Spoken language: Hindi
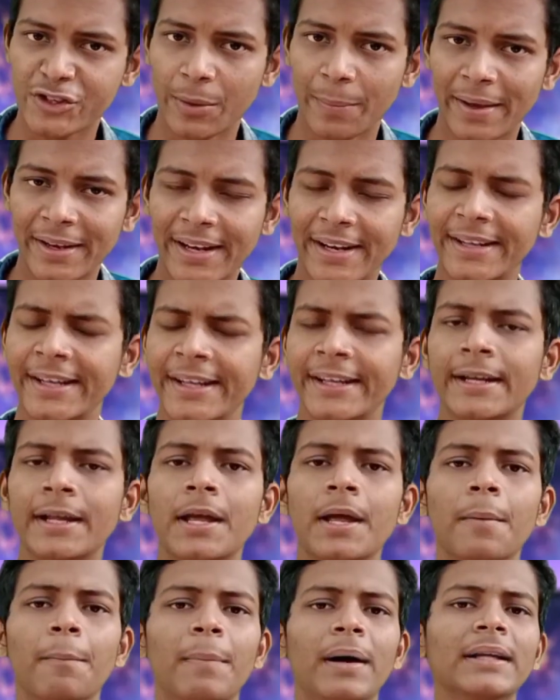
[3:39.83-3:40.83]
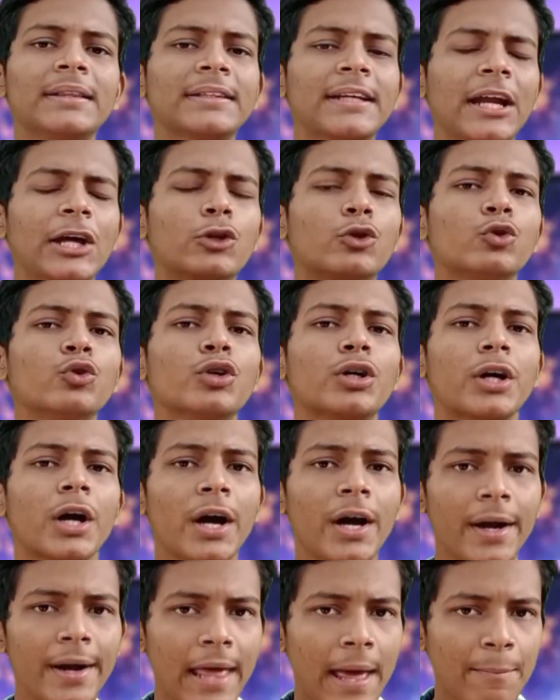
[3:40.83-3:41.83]
सेवन बात करें दोनों
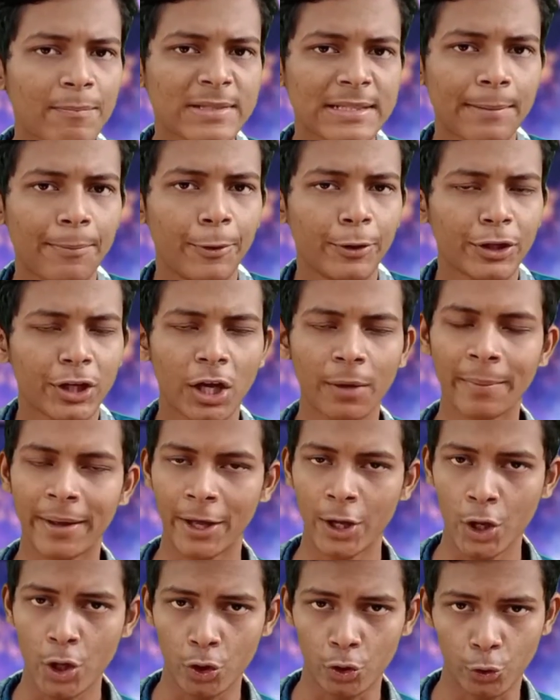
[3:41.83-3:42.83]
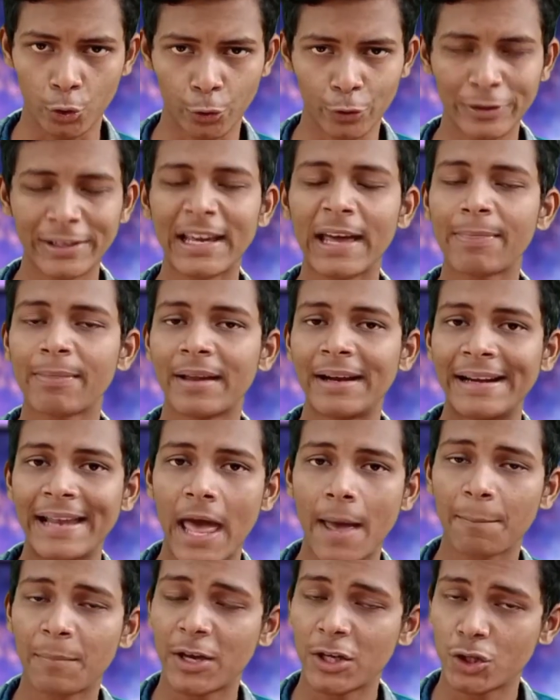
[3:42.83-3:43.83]
का रैम सपोर्ट कर में दोनों के
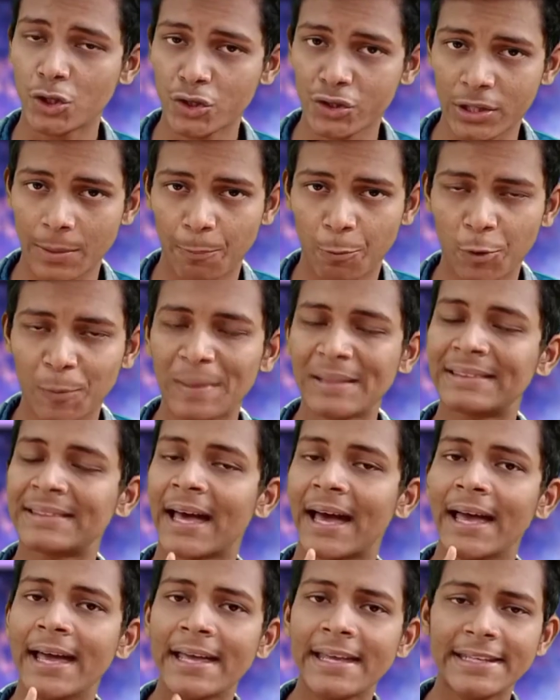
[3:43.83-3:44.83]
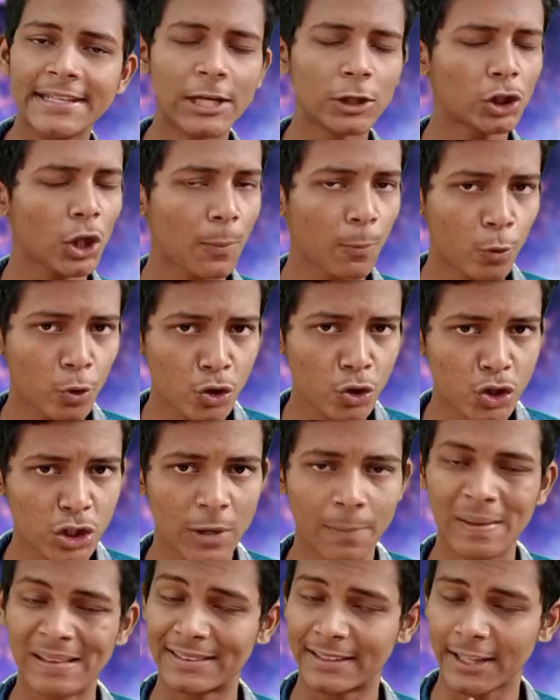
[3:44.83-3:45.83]
अंदर रैम की जो सपोर्ट मिलता है ये तो आपको उससे